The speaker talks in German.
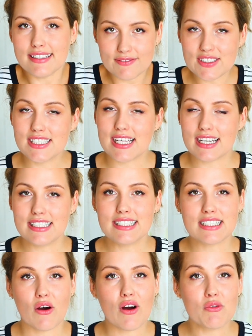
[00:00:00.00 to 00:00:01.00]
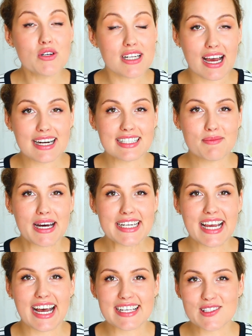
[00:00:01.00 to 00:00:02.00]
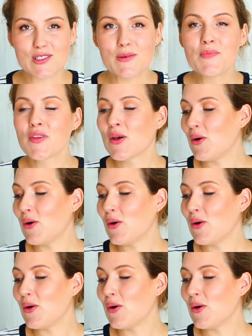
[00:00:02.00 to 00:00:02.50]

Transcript: Wie gesagt, liegt auch unter anderem an der Rasse.